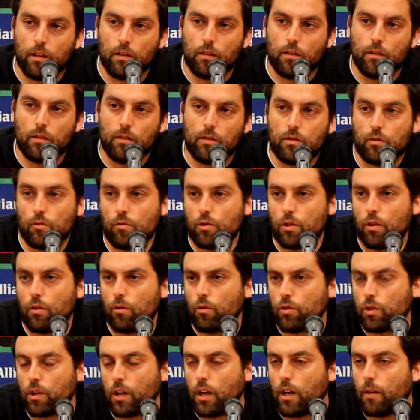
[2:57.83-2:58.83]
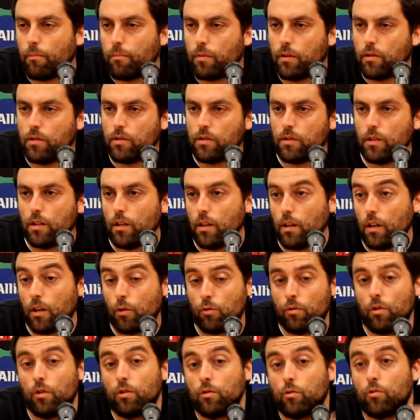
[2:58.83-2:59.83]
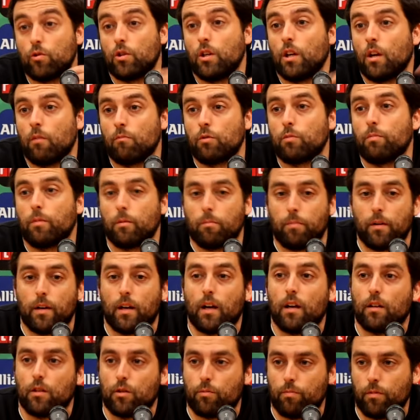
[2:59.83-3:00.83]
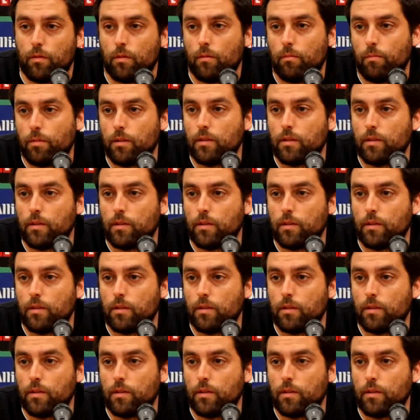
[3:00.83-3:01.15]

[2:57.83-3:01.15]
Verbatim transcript: que são jogadores rápidos e, e que nós os tínhamos preparados para,